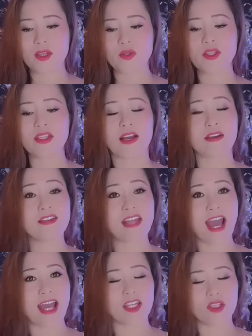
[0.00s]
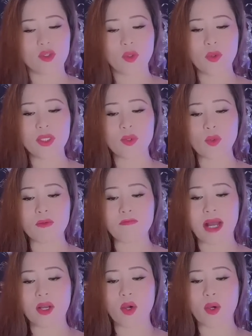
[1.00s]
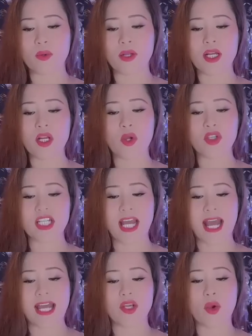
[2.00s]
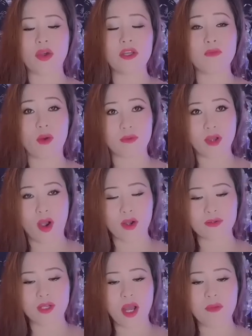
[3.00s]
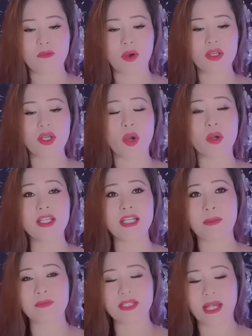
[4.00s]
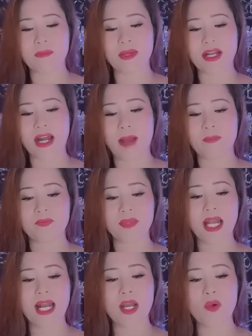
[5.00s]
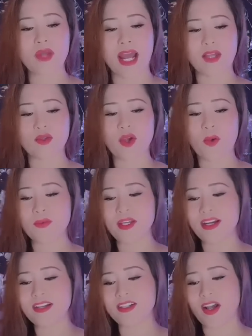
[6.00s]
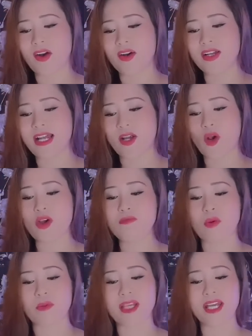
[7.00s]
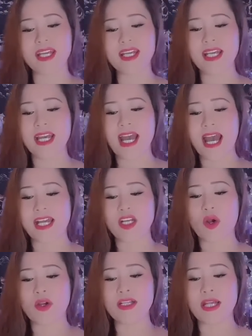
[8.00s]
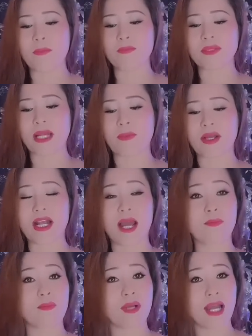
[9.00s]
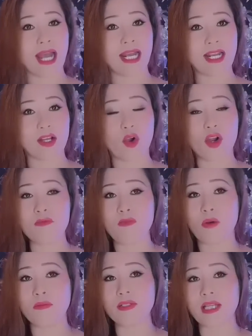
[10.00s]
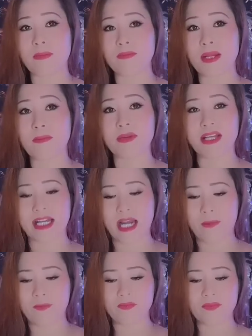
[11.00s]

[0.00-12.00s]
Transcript: Thư thở dài, cúi xuống ba lô, lôi ra hai gói bột ngọt, mỗi gói 500 gram. Lâu ngày tôi không nhớ rõ là gói 1 kg hay gói 500 gram hay là gói 450 gram.